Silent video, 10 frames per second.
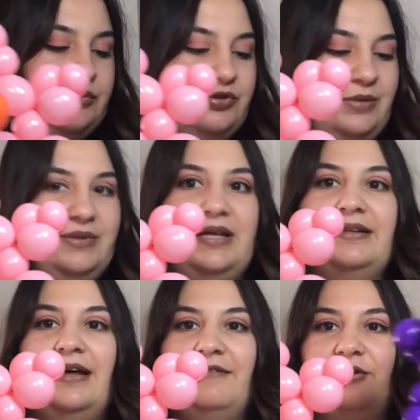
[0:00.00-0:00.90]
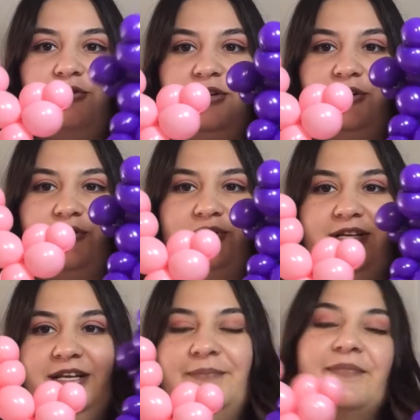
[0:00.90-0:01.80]
Şurada bir tane daha var. Onu da
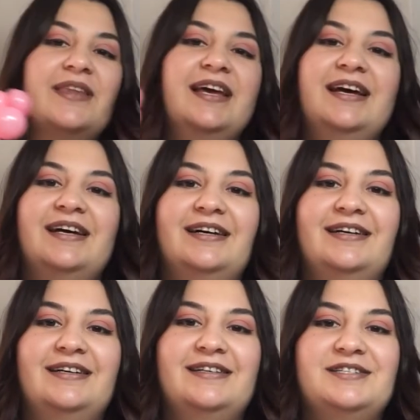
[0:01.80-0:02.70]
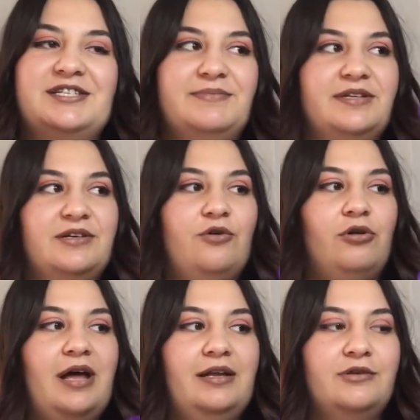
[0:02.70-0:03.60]
göstereyim. Ee, şimdi
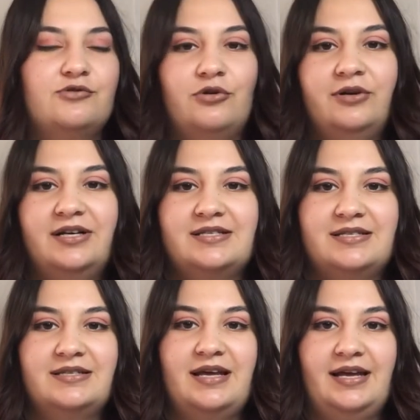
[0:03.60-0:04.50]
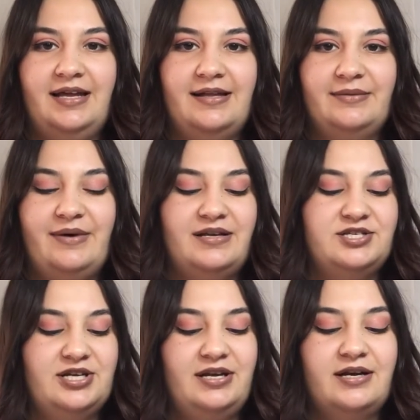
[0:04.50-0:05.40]
kolaylık zorluk açısından genelde
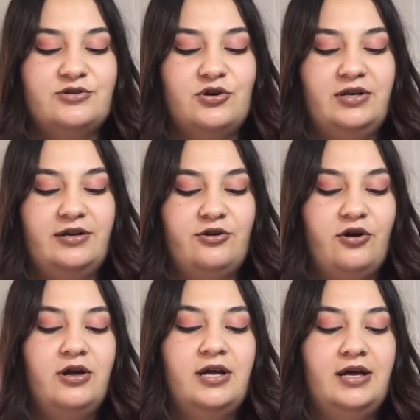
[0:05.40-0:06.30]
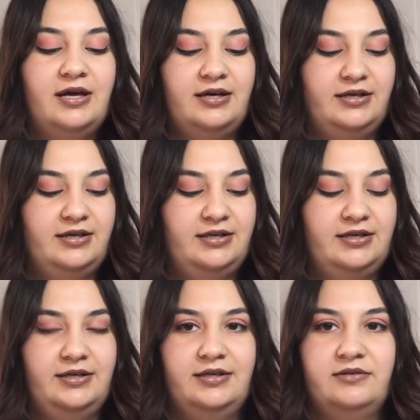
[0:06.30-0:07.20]
bazı şeyler söyleniyor.
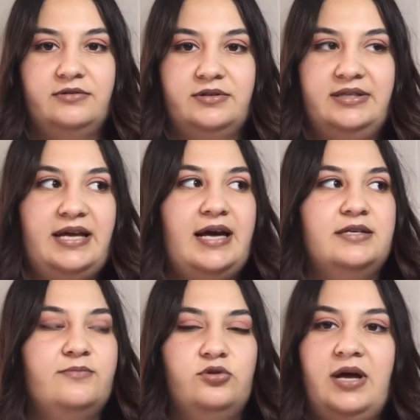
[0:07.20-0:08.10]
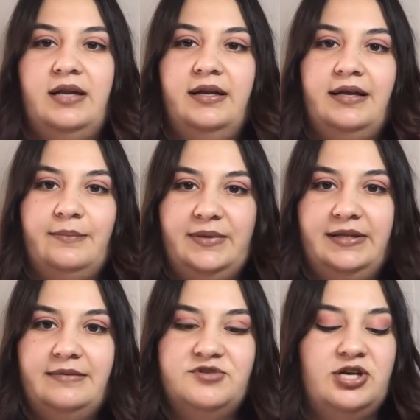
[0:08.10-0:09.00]
Ee, diğer modeller hep
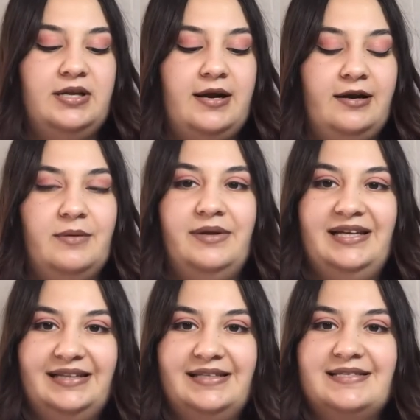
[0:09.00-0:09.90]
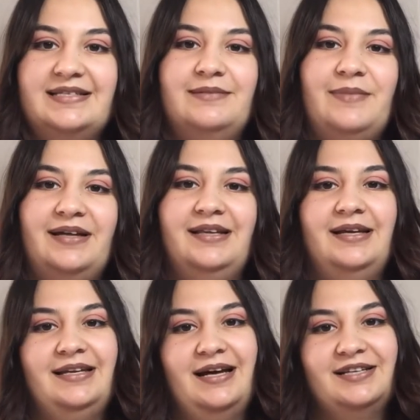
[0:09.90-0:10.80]
bildiğim şeylerdi ama yıldızı ben de
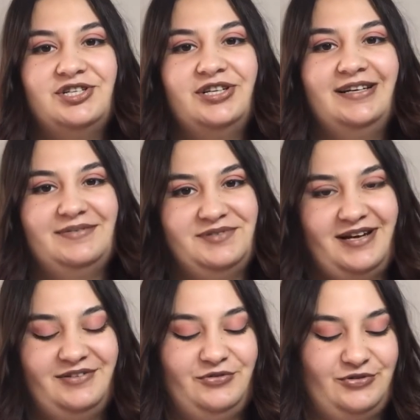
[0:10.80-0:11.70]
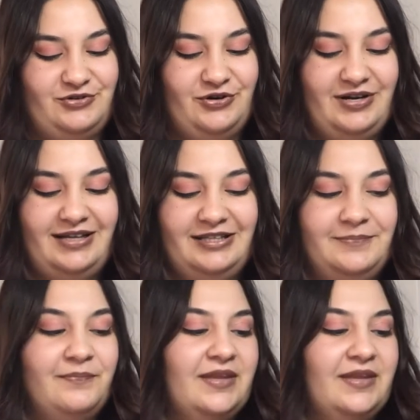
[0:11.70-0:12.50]
yaklaşık yarım saat önce öğrendim.